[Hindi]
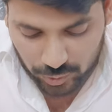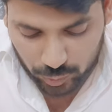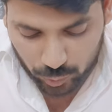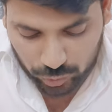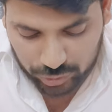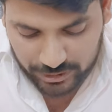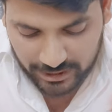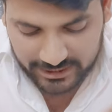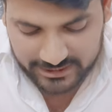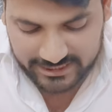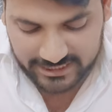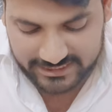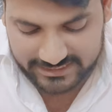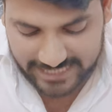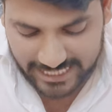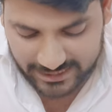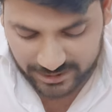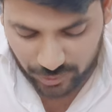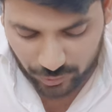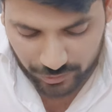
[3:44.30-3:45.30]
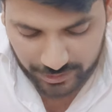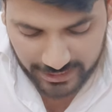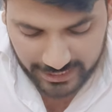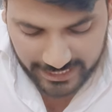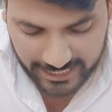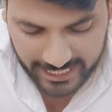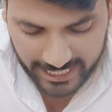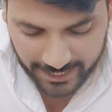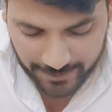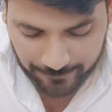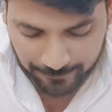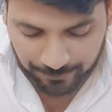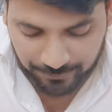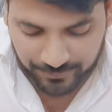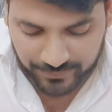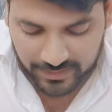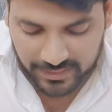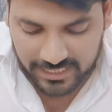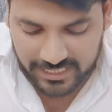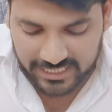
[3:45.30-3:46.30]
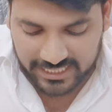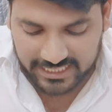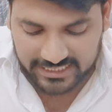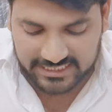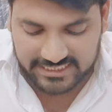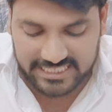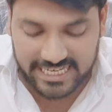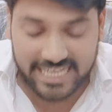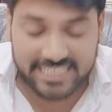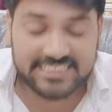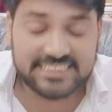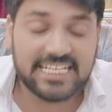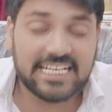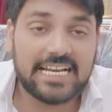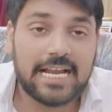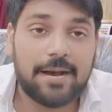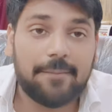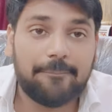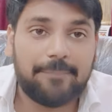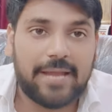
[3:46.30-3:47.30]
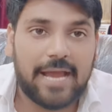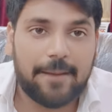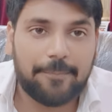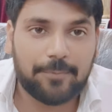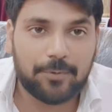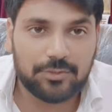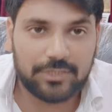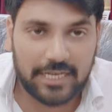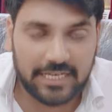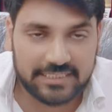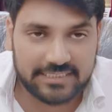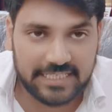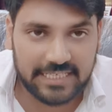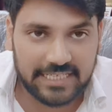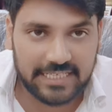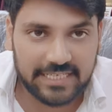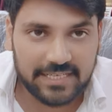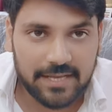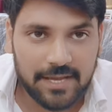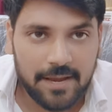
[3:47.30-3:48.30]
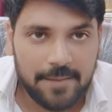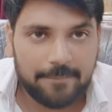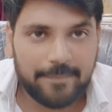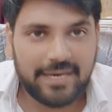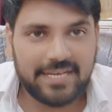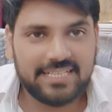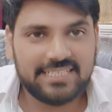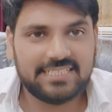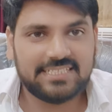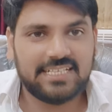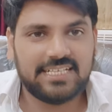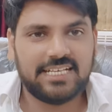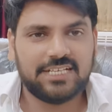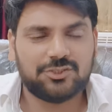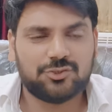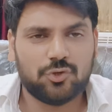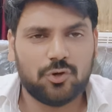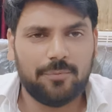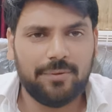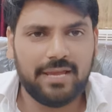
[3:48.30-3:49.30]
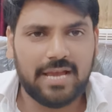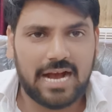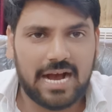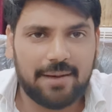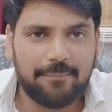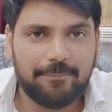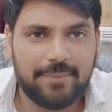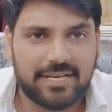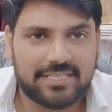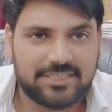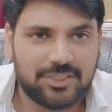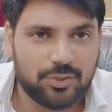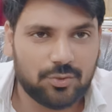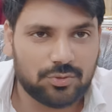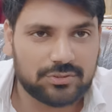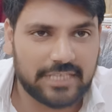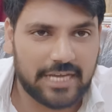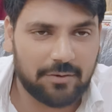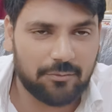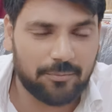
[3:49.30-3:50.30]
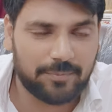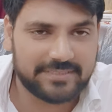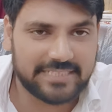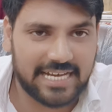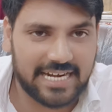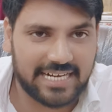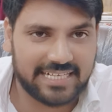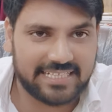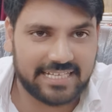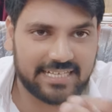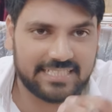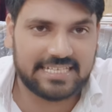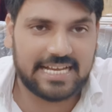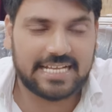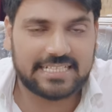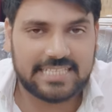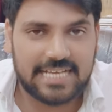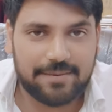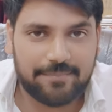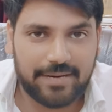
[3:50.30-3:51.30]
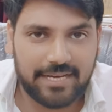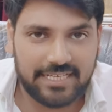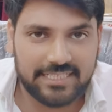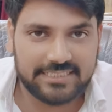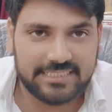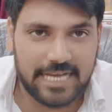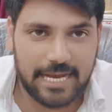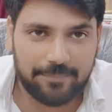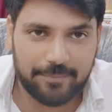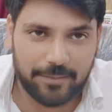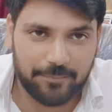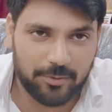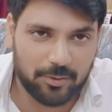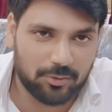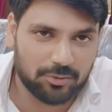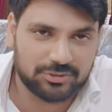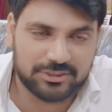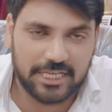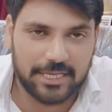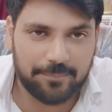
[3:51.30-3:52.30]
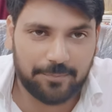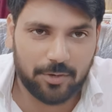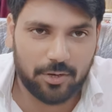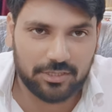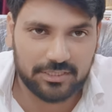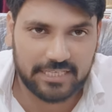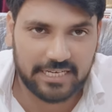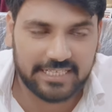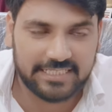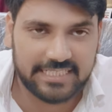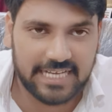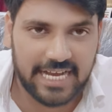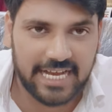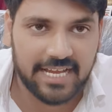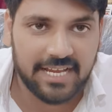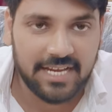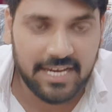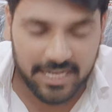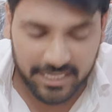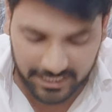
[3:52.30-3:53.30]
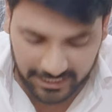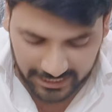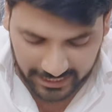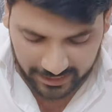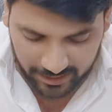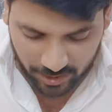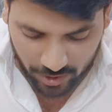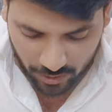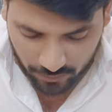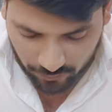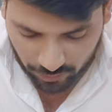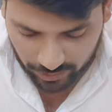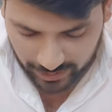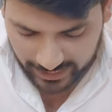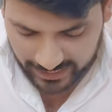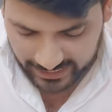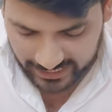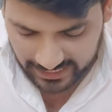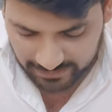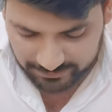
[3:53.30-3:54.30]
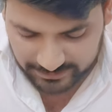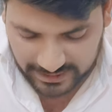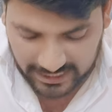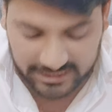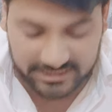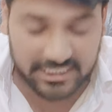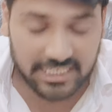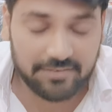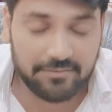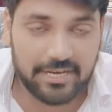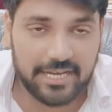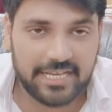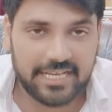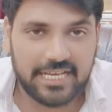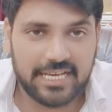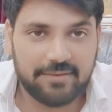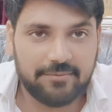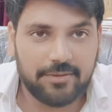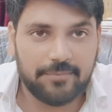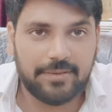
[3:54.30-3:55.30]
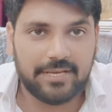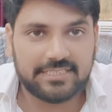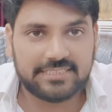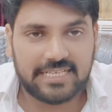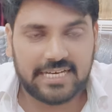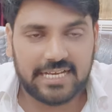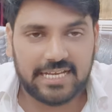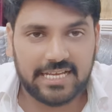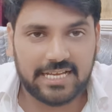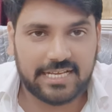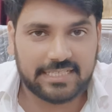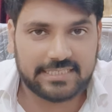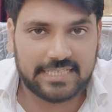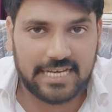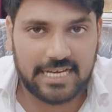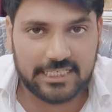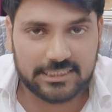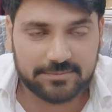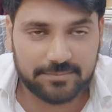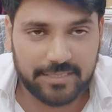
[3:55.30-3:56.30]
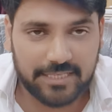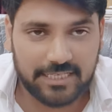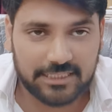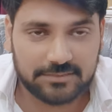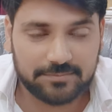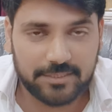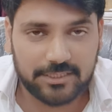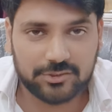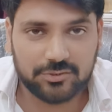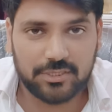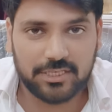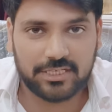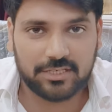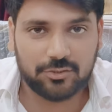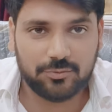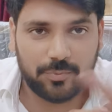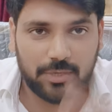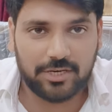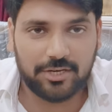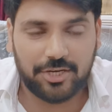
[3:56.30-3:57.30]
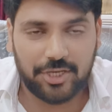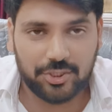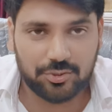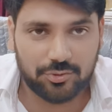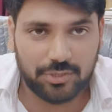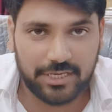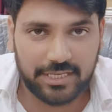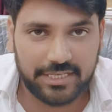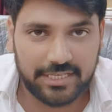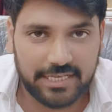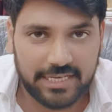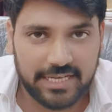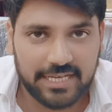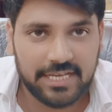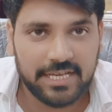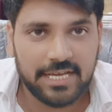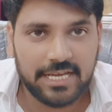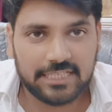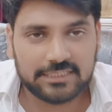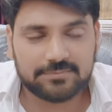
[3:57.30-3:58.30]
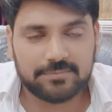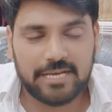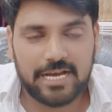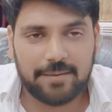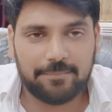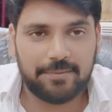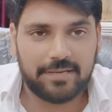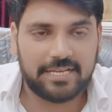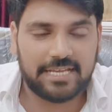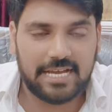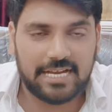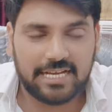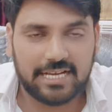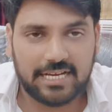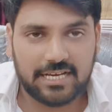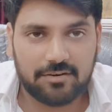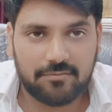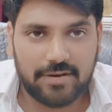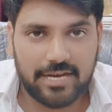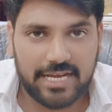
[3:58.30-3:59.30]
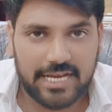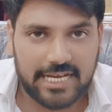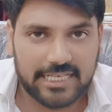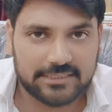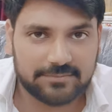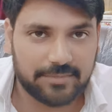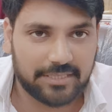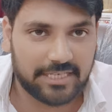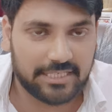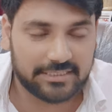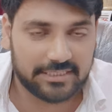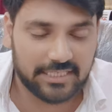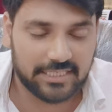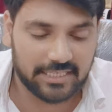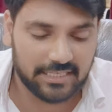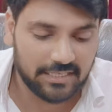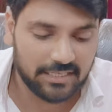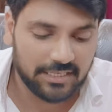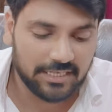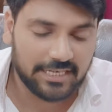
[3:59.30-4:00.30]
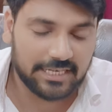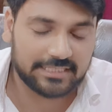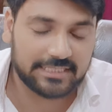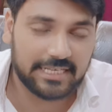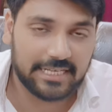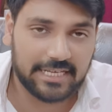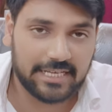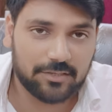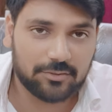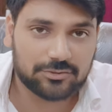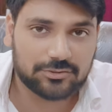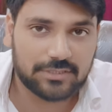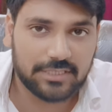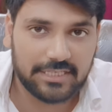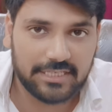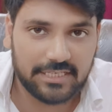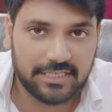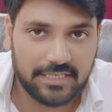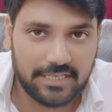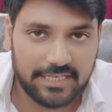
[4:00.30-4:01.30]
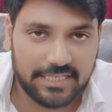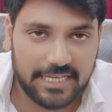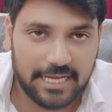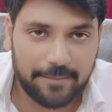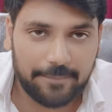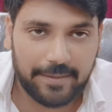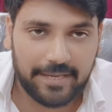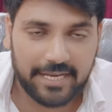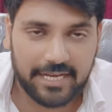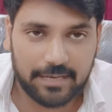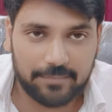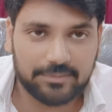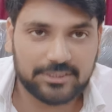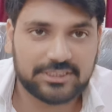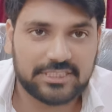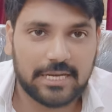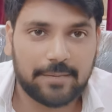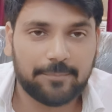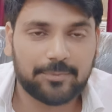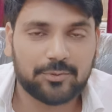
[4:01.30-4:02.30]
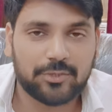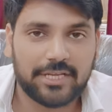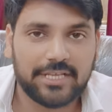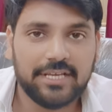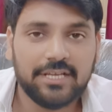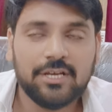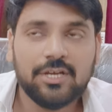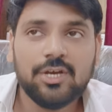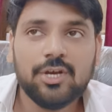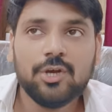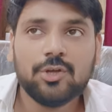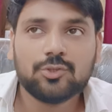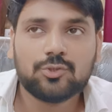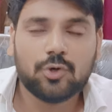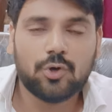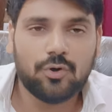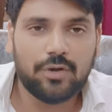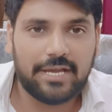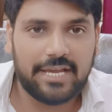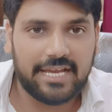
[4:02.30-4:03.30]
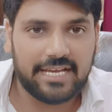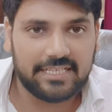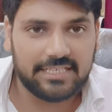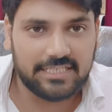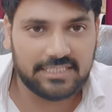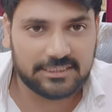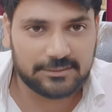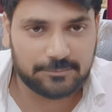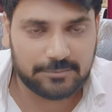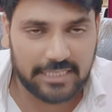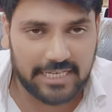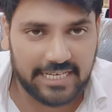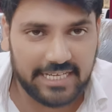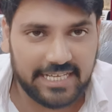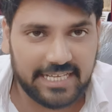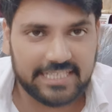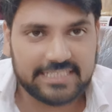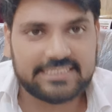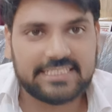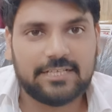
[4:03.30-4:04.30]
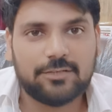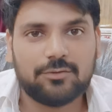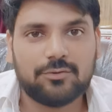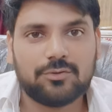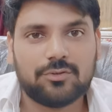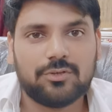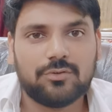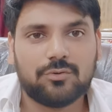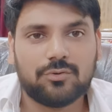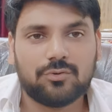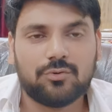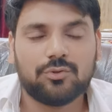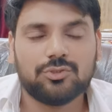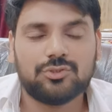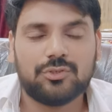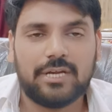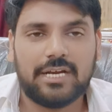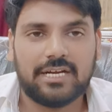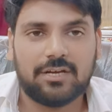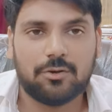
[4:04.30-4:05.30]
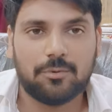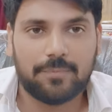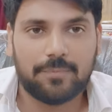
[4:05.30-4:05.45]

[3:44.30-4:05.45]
दूसरी चीज साथियों ये है कि जांच के नाम पे आपको ठगते हैं मान लीजिए देखिए जो भी आम व्यक्ति होता है वो बेचारा डर जाता है मान लीजिए आपने बिल्कुल सही प्लॉट खरीदा है ठीक है वो कहेंगे हम जांच करवाएंगे अभी भेज रहे हैं कितना इसमें इसमें जो है कोई बाउंड्री तो नहीं है इसमें आपने क्या क्या करवाया है इसमें कितना कितने उसके एरिया पे कम स्टाम्प तो नहीं तो इस तरीके से उन, उनको जो है